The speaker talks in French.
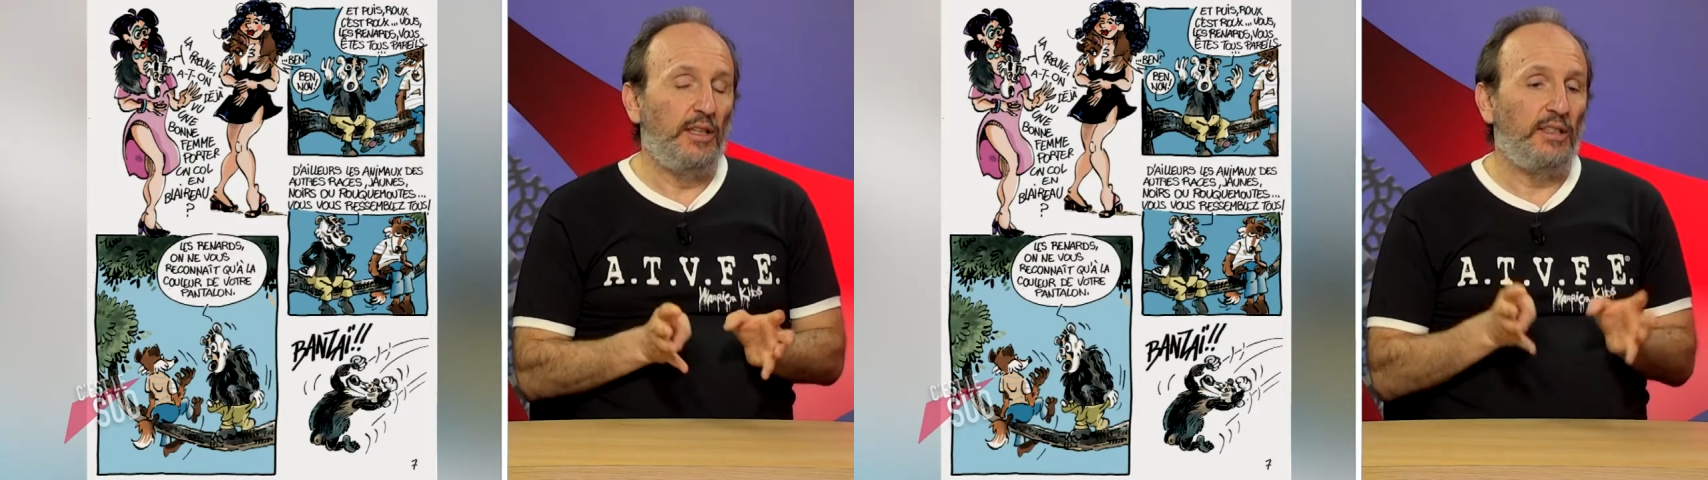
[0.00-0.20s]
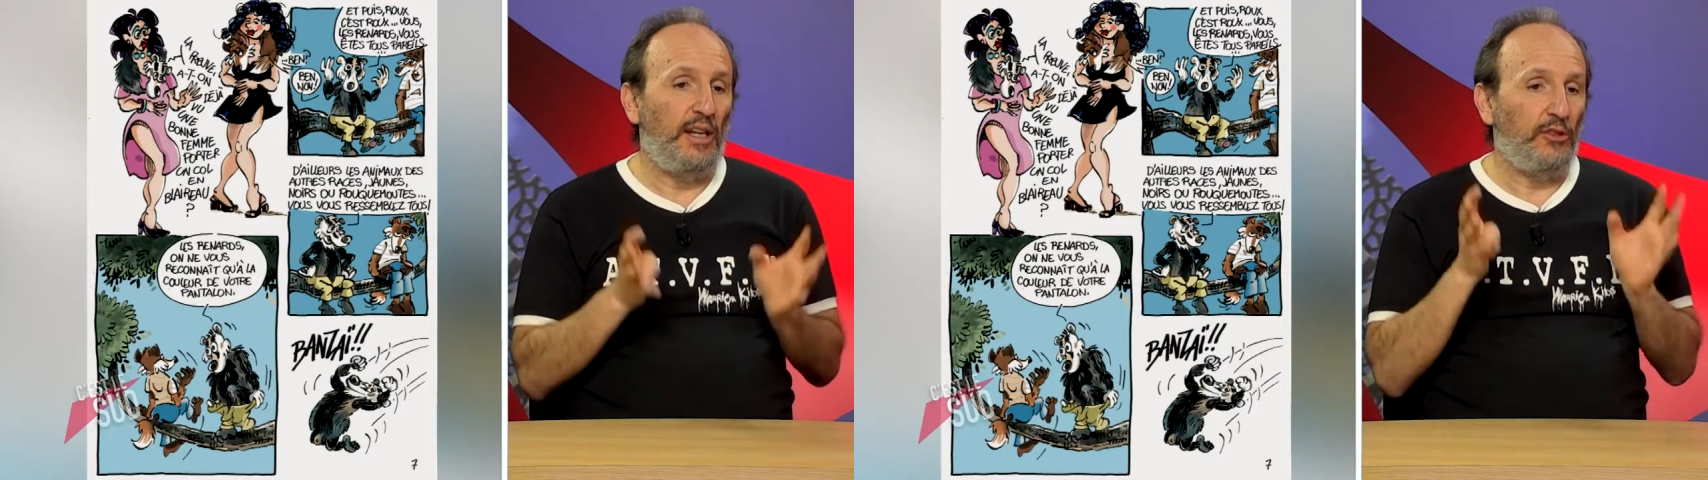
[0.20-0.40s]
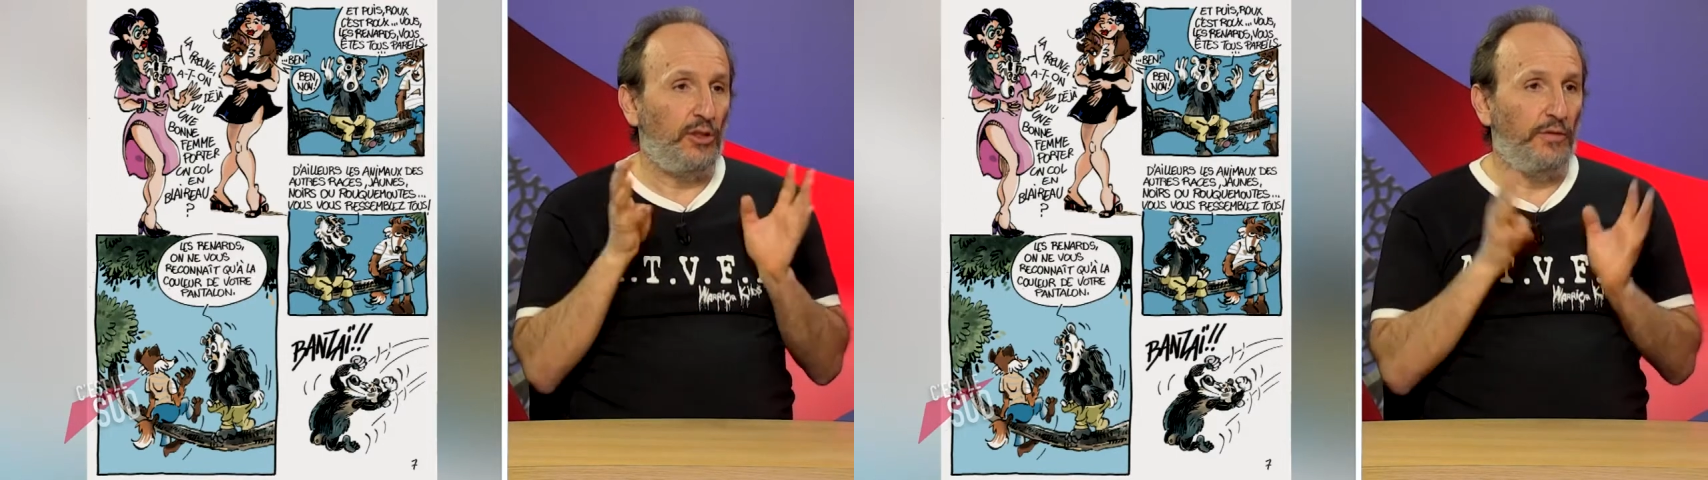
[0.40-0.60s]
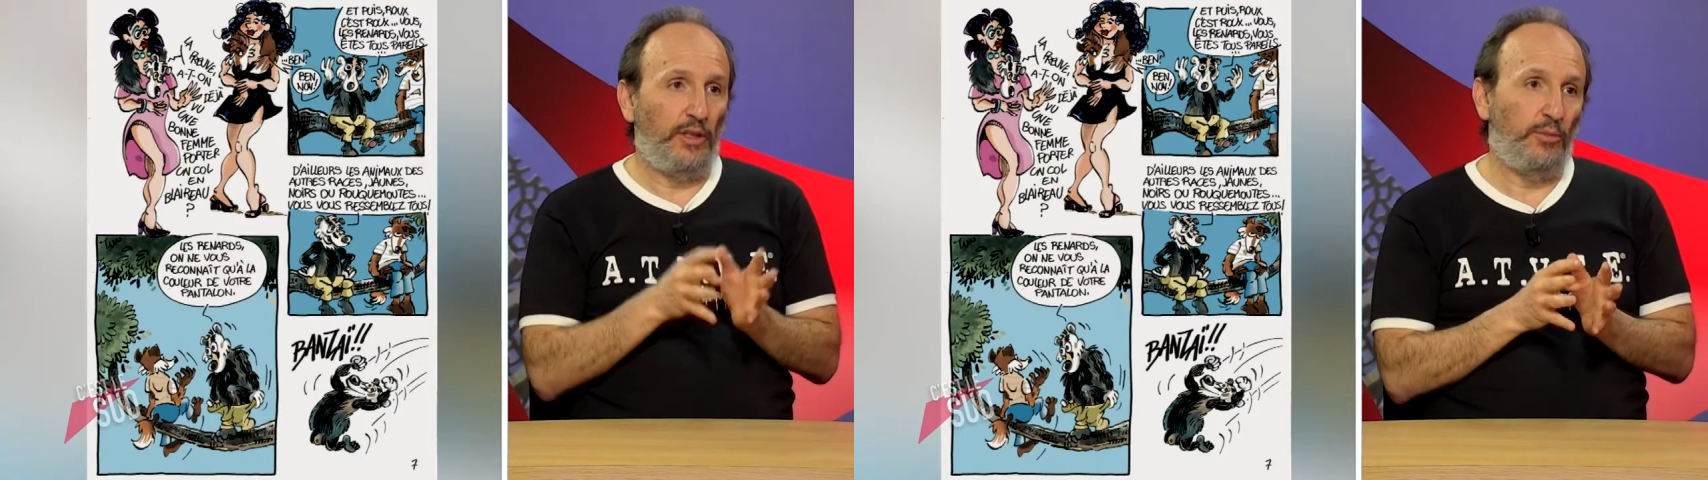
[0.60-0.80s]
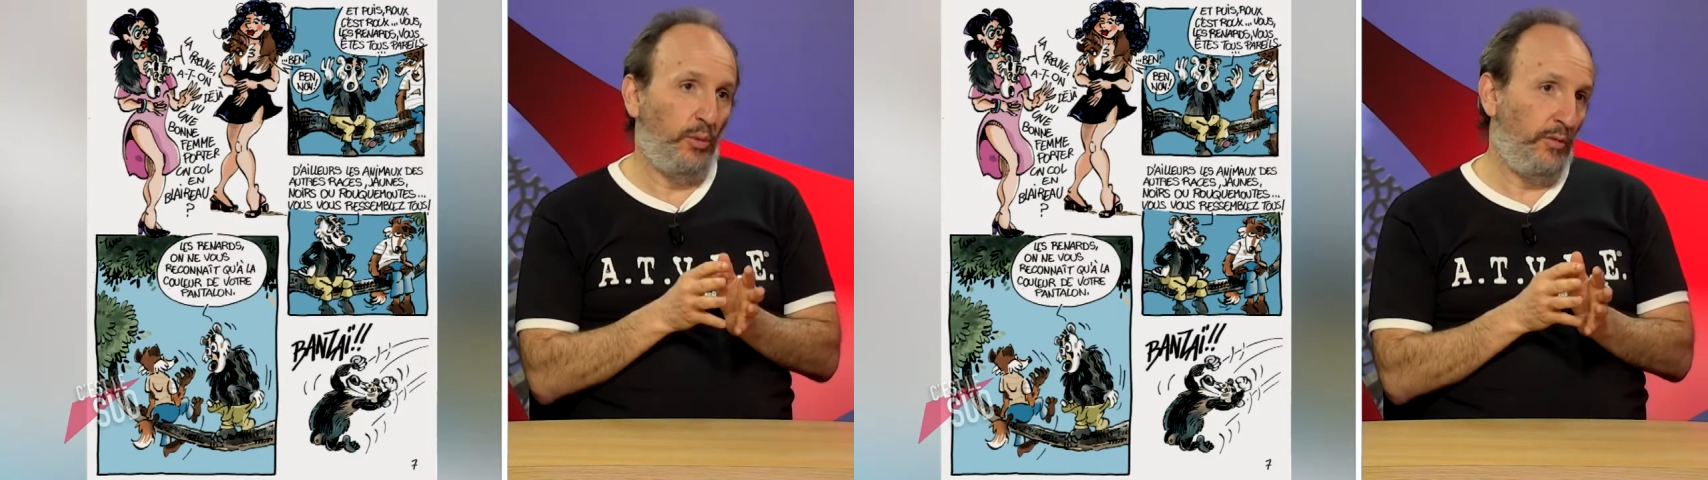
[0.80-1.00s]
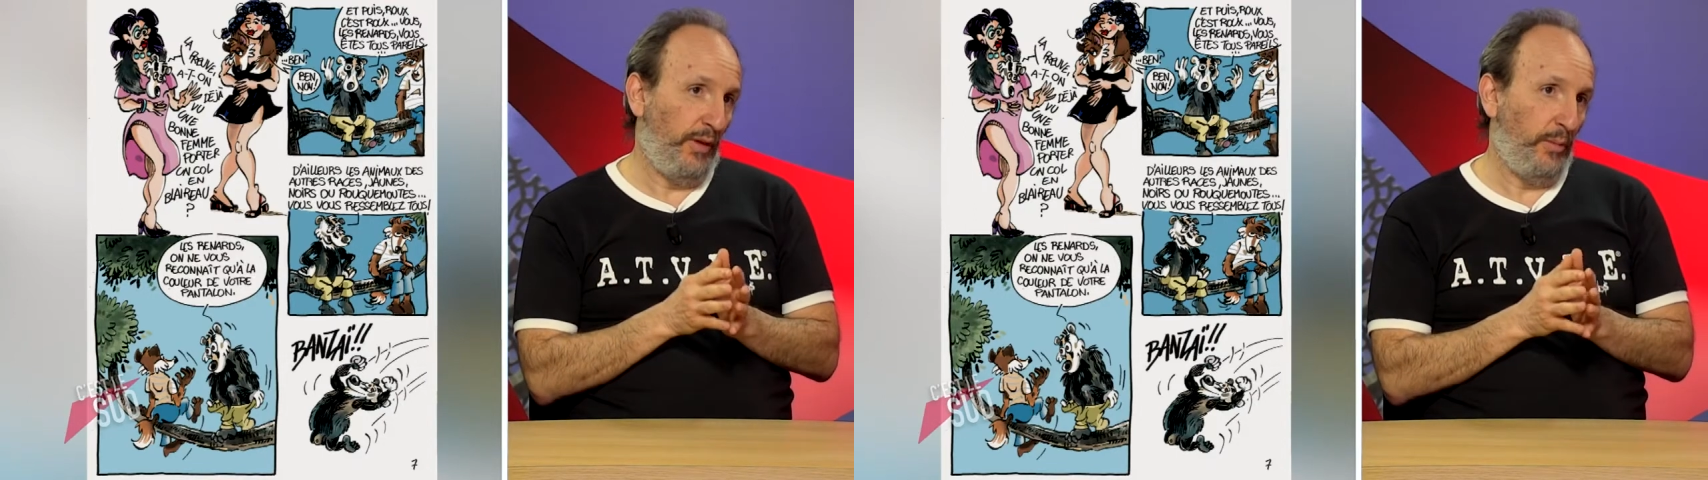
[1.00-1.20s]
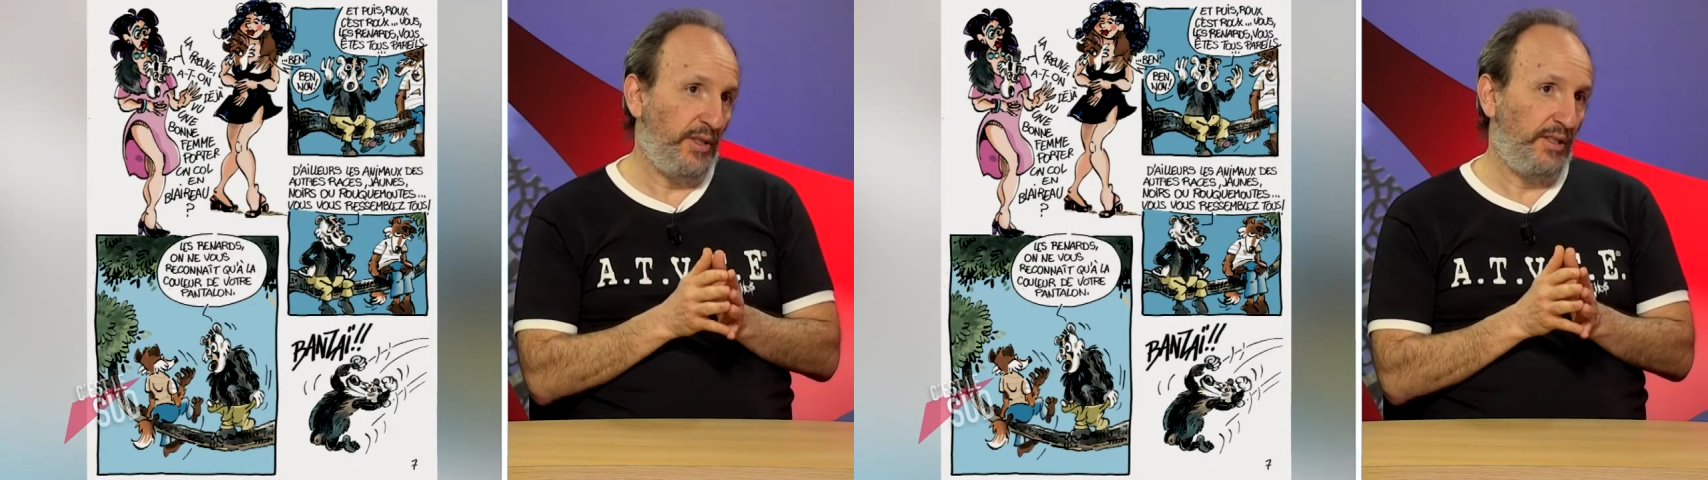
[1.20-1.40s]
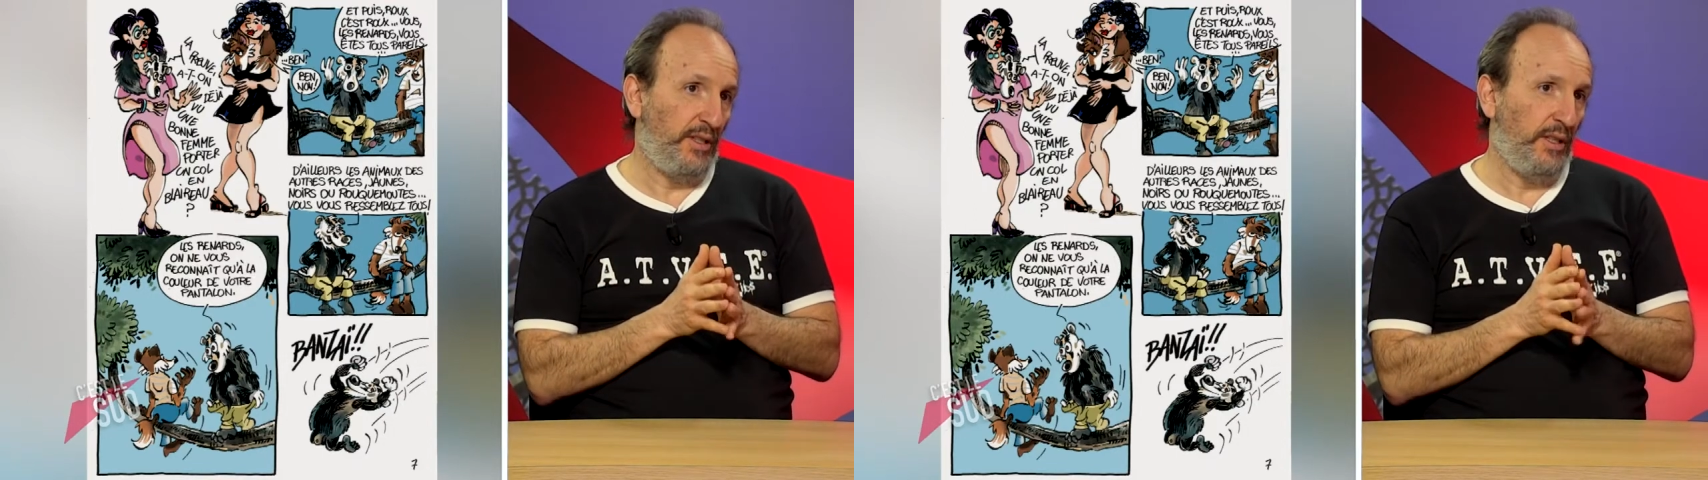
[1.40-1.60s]
Celle-là, je l'ai faite pour me faire
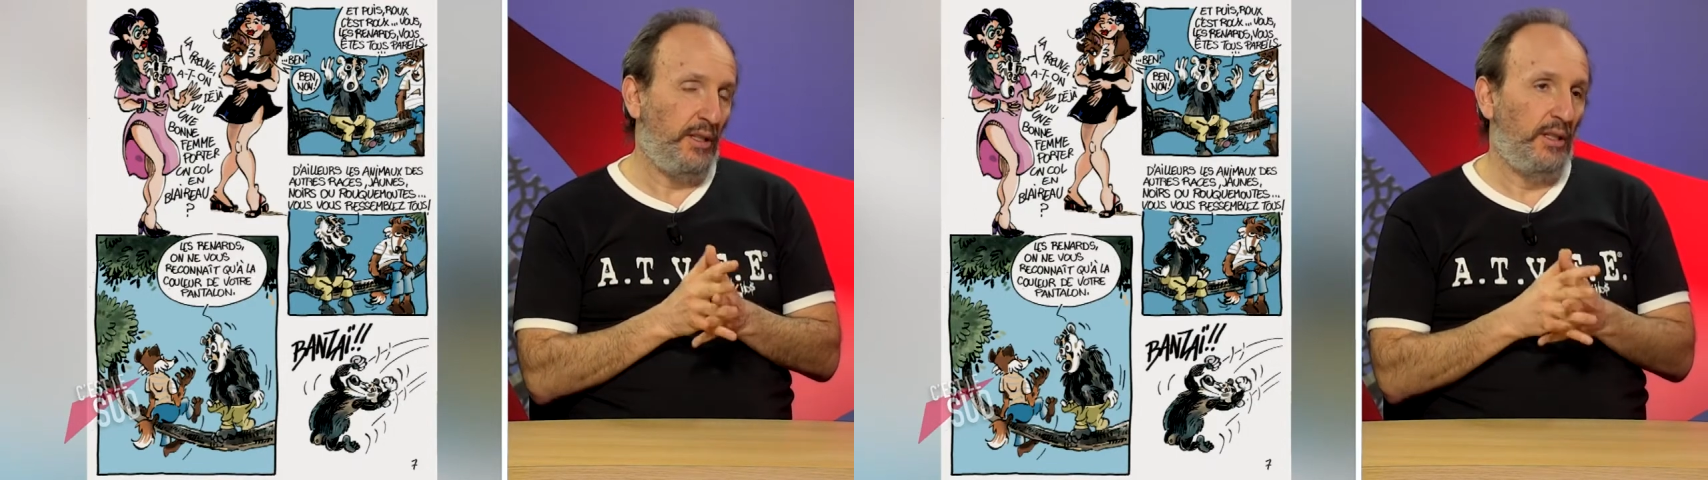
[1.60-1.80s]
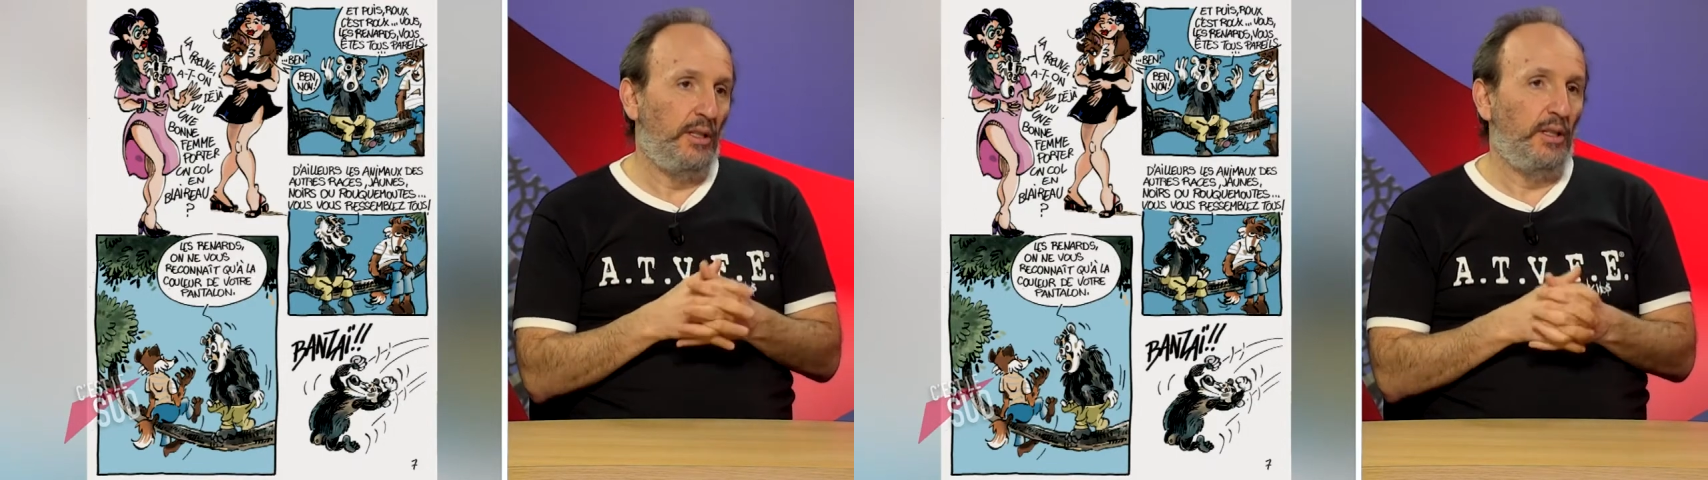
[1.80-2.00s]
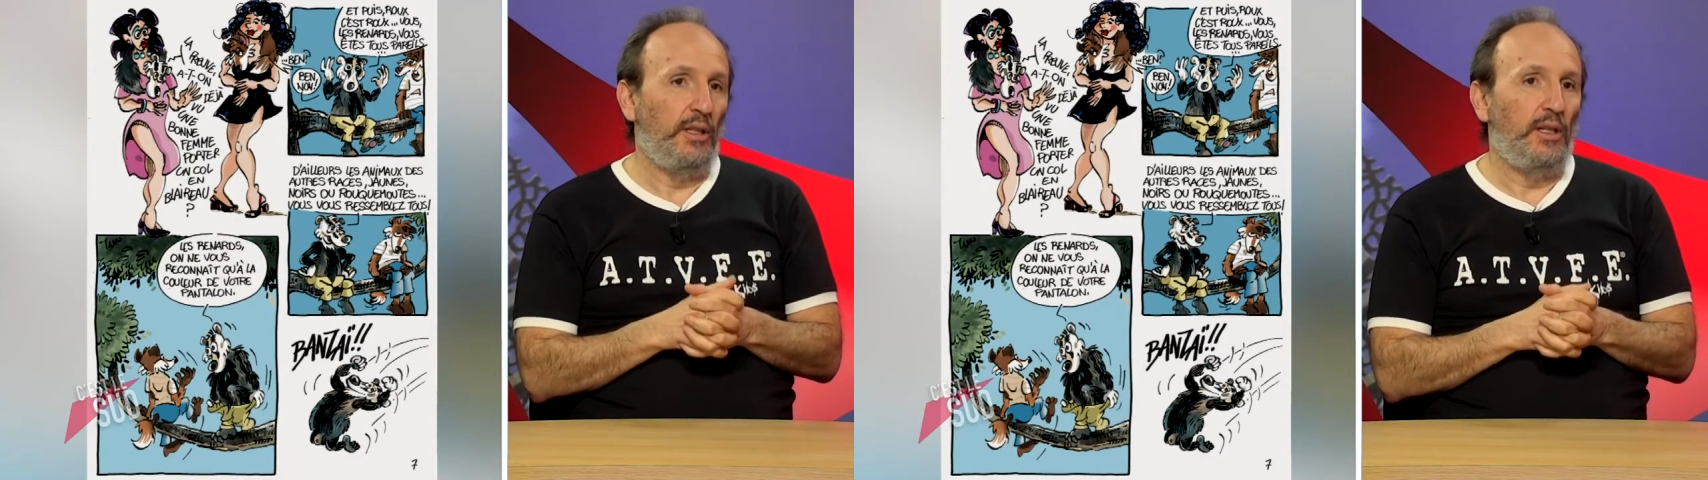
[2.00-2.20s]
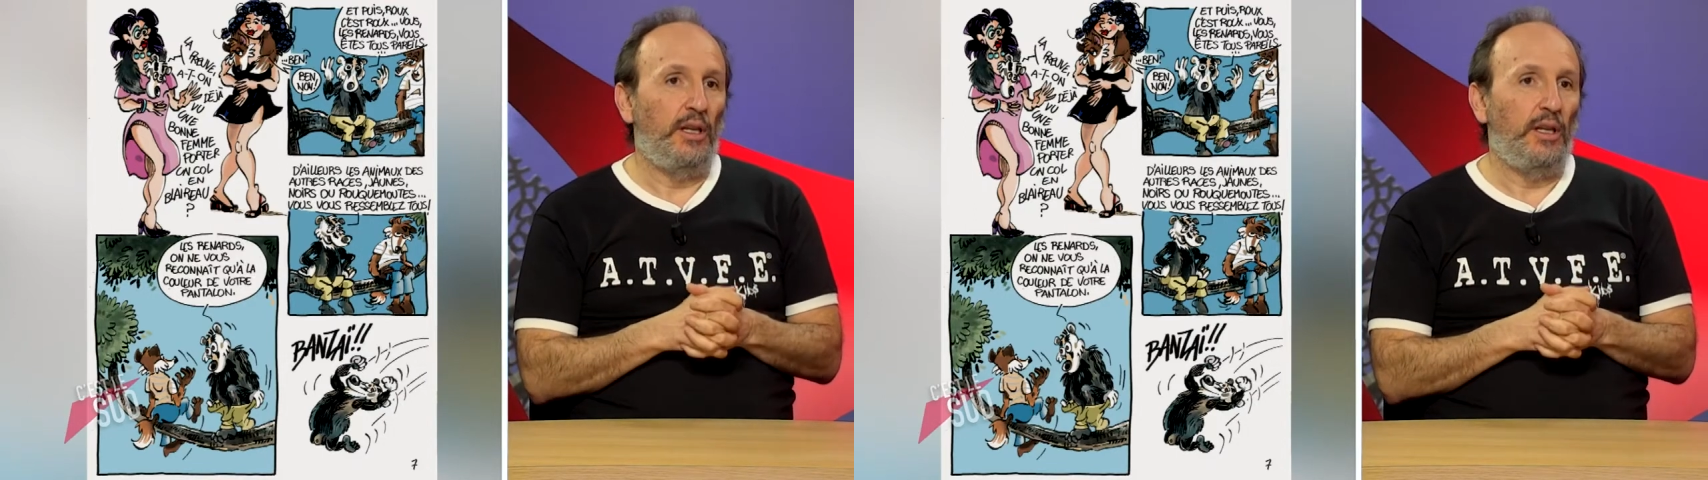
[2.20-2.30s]
plaisir. Oui.